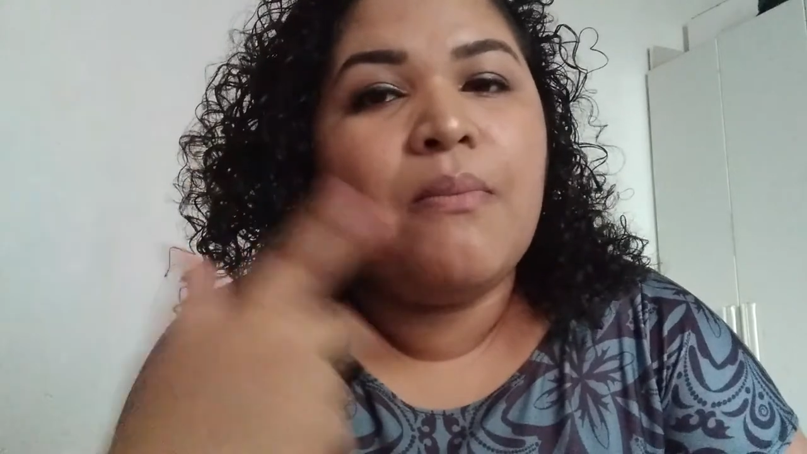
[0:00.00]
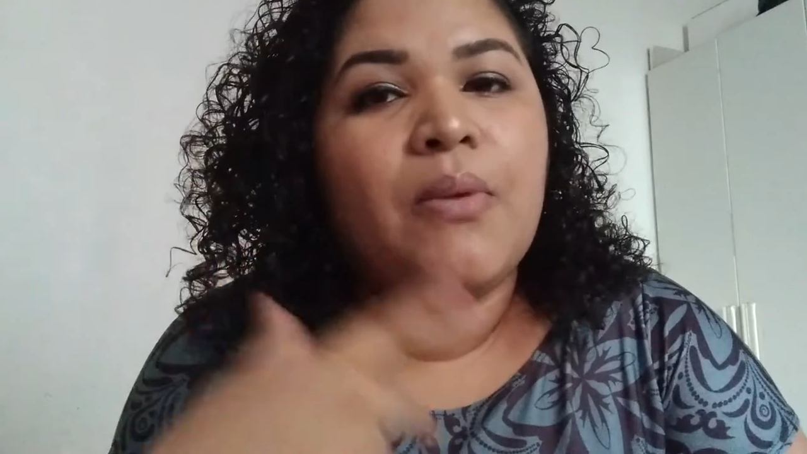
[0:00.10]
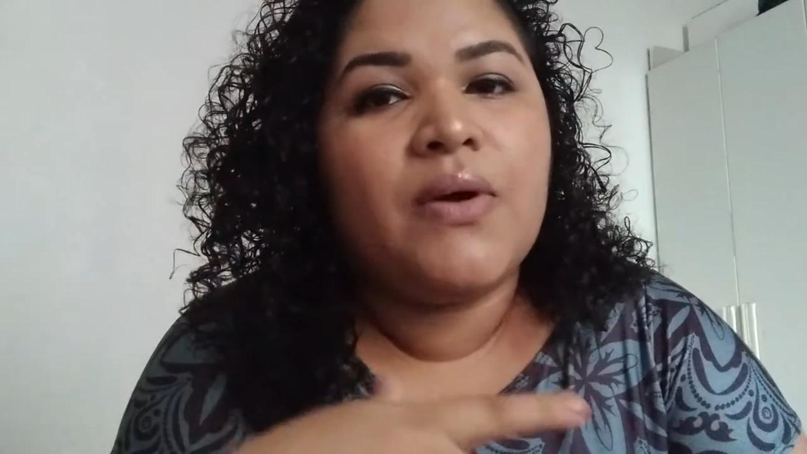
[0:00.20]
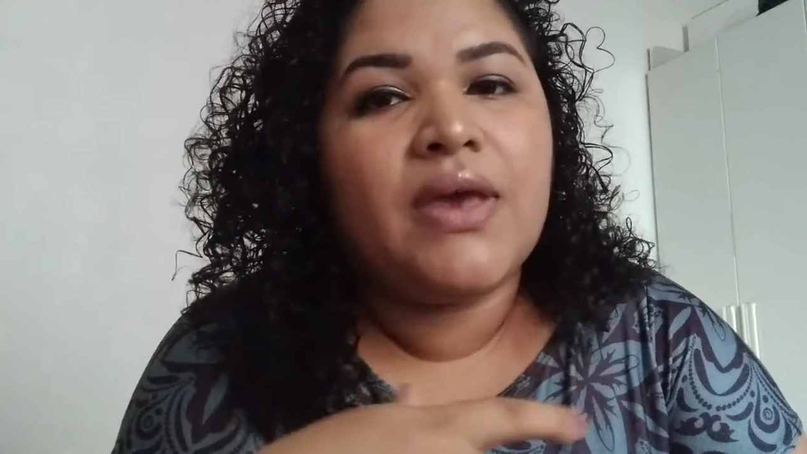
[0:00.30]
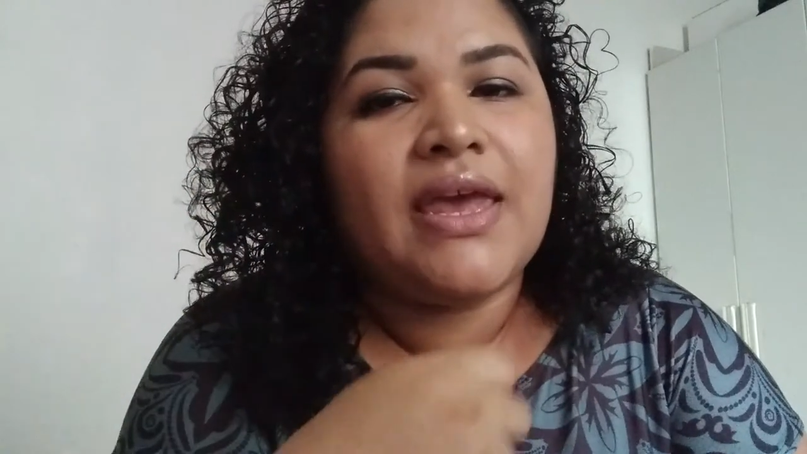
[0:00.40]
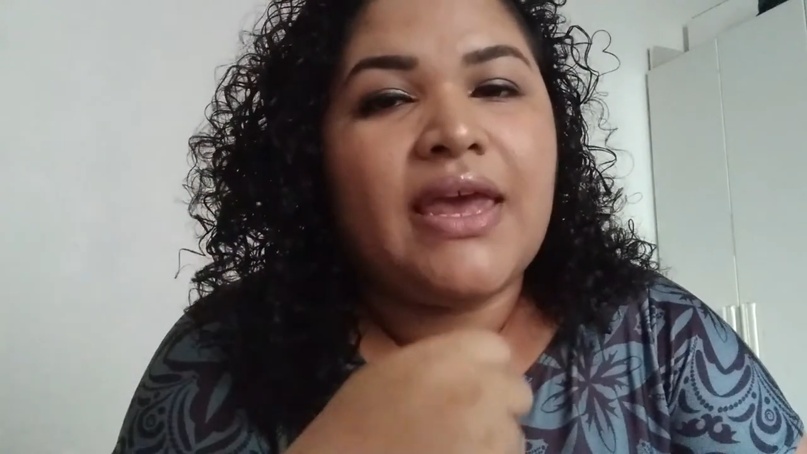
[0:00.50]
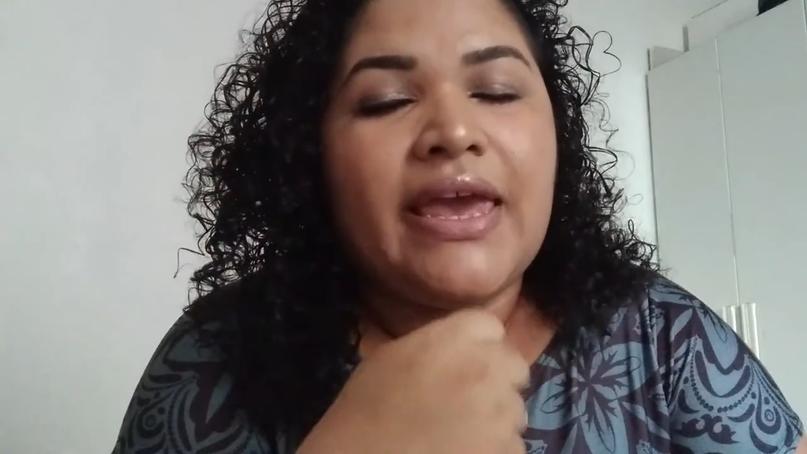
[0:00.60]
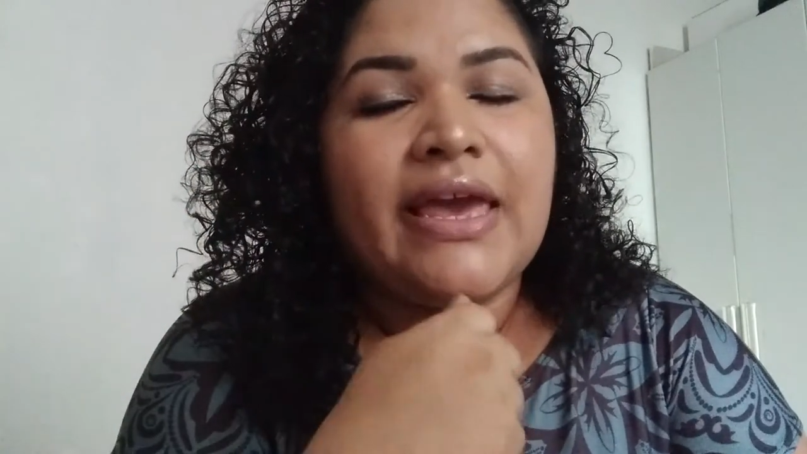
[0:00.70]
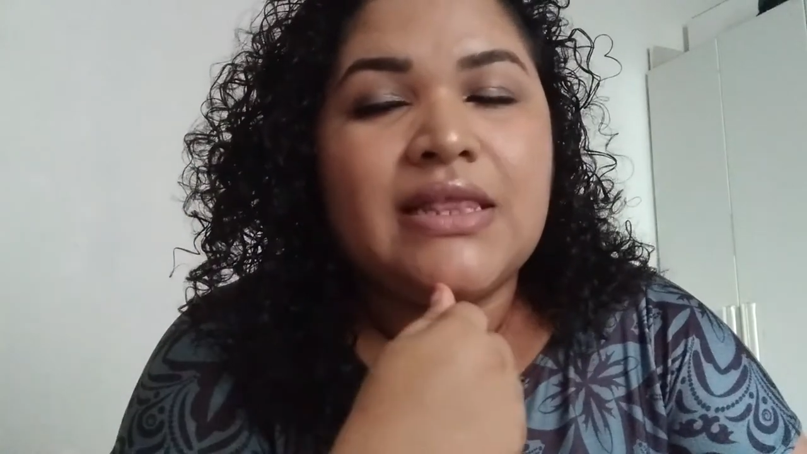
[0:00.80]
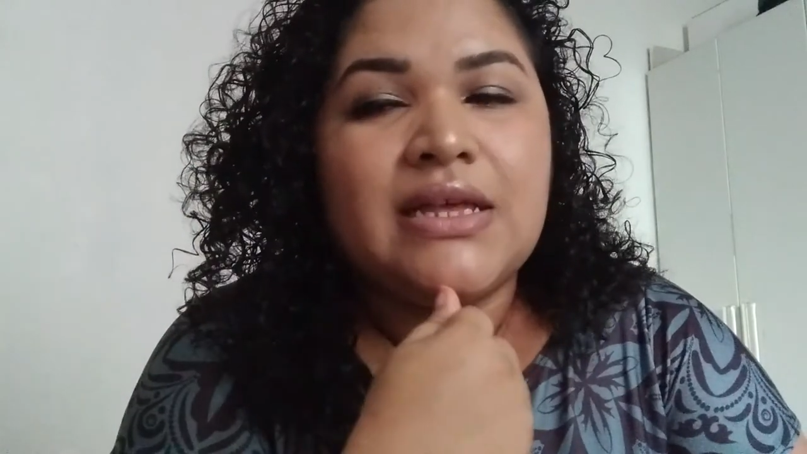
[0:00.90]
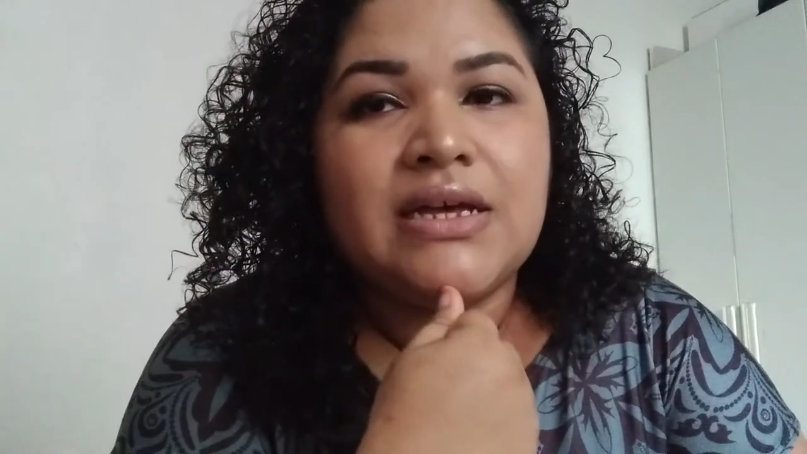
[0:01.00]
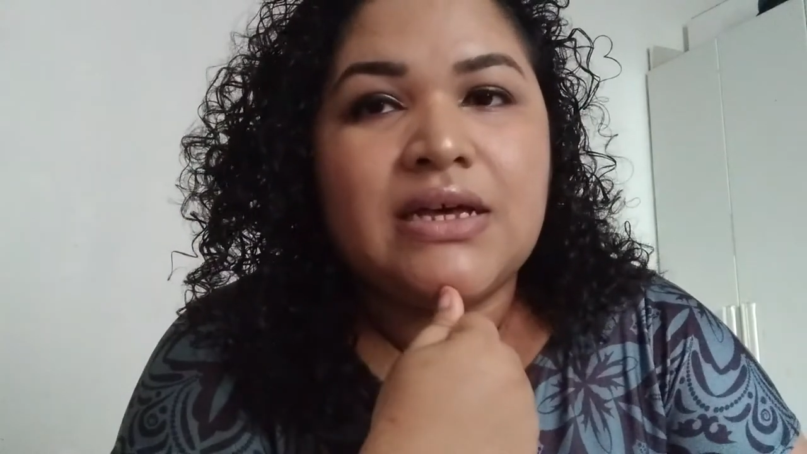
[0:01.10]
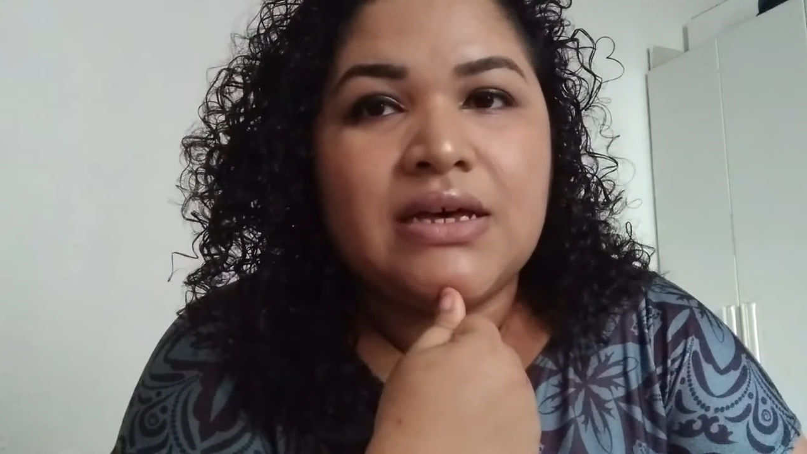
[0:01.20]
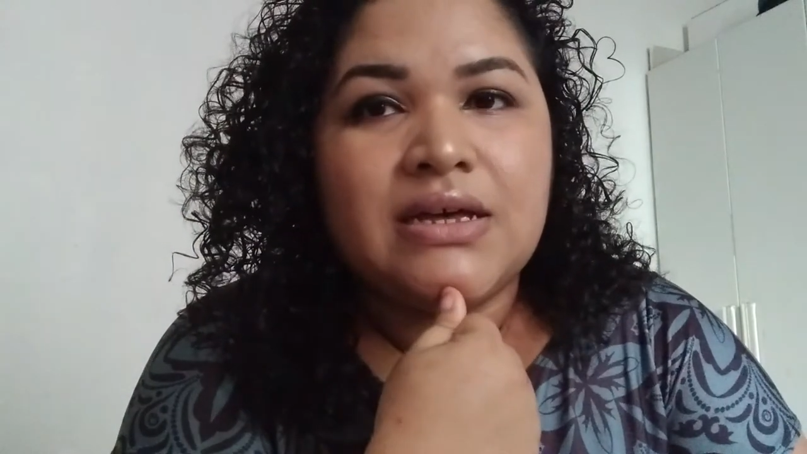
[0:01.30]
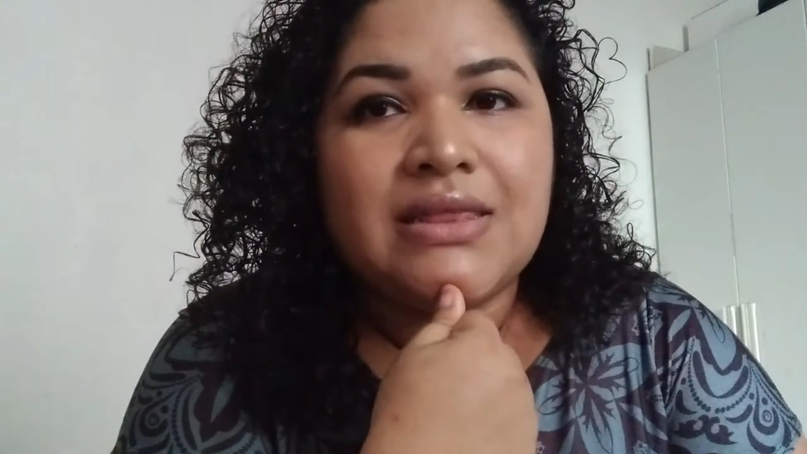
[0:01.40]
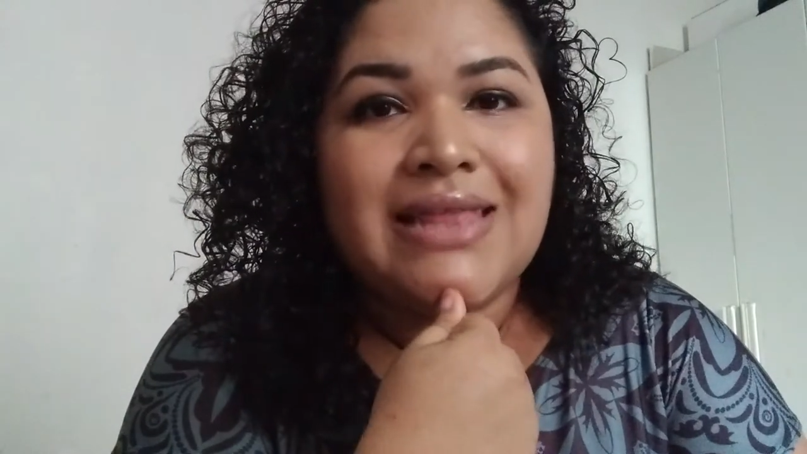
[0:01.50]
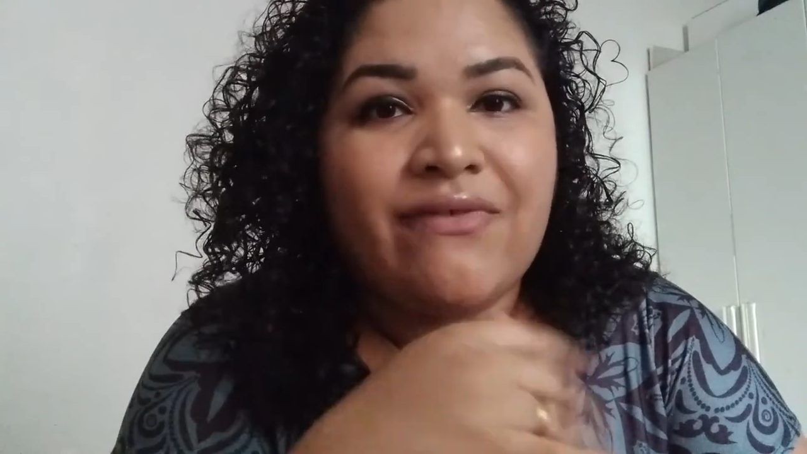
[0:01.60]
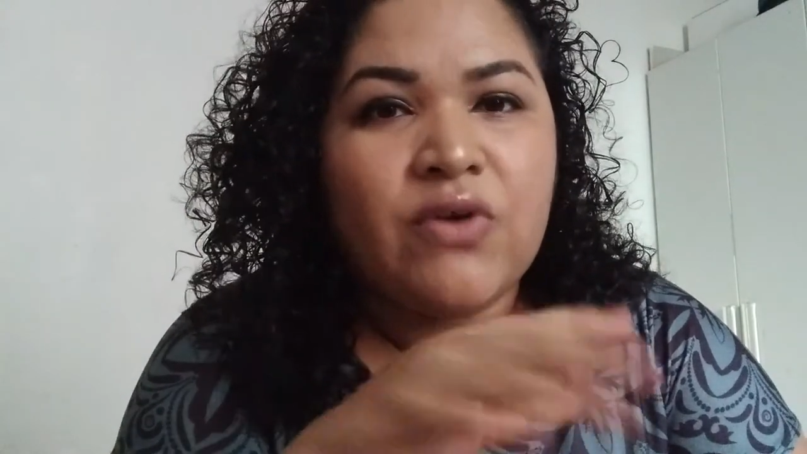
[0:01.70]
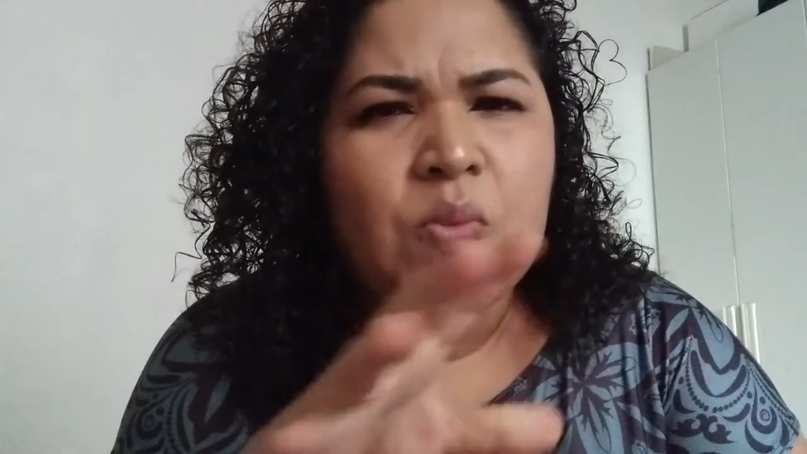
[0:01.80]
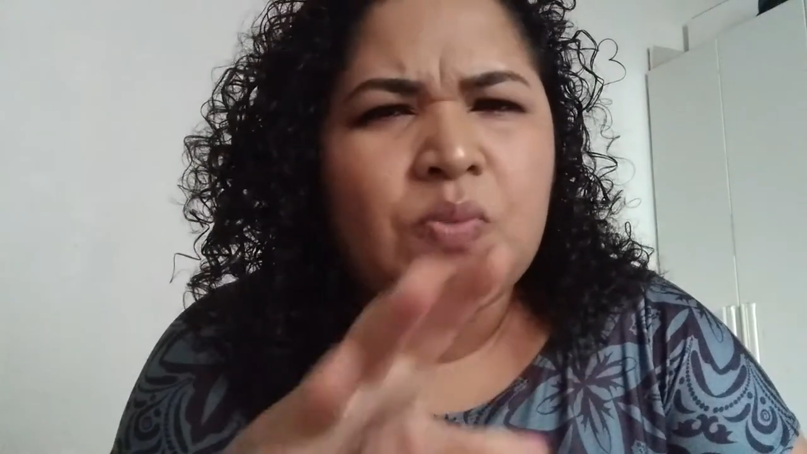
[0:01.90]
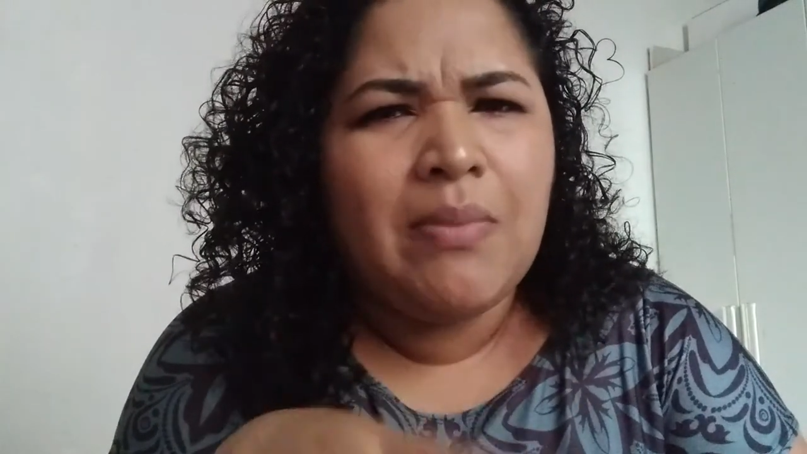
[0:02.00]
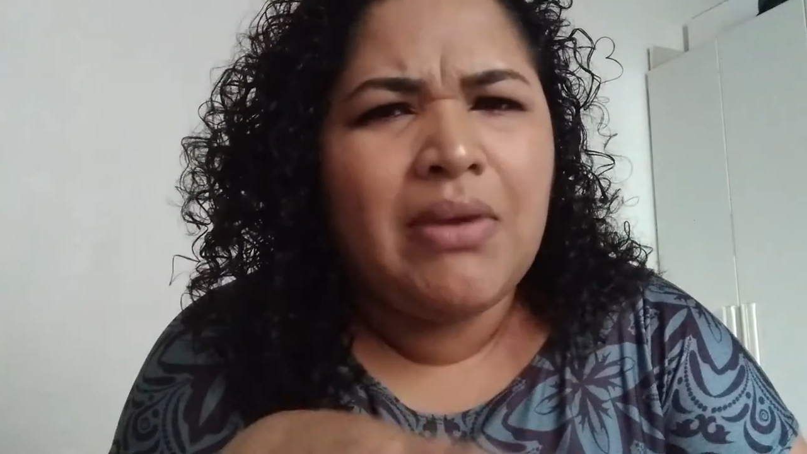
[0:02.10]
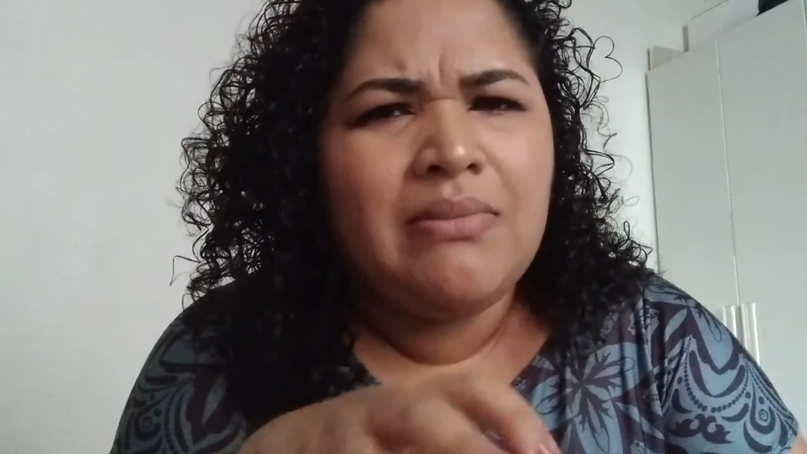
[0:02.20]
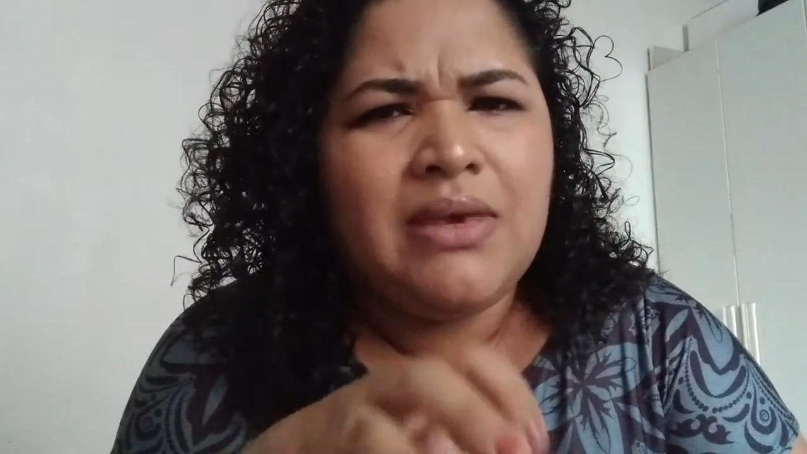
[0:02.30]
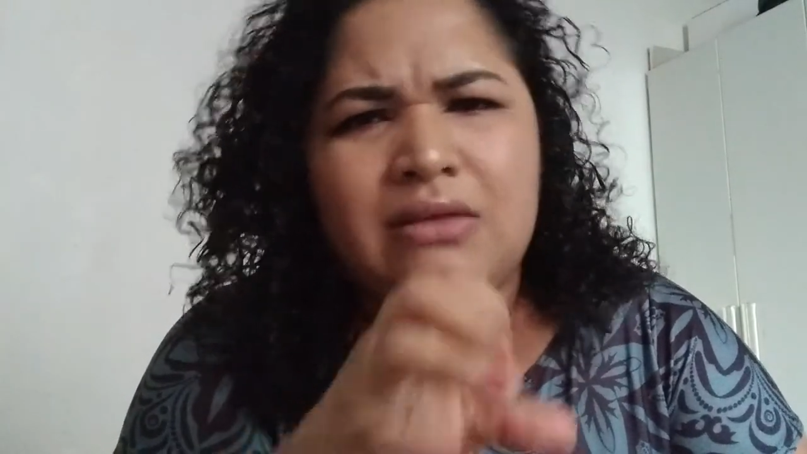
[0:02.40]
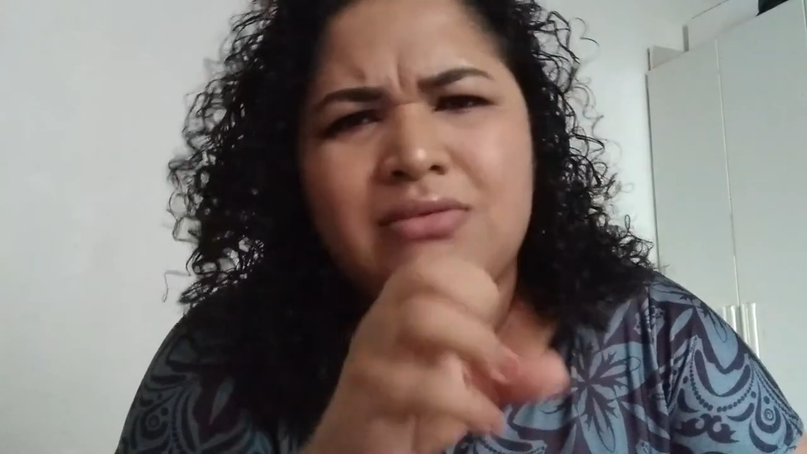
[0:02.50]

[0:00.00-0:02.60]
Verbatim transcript: porque ela tava com probleminha,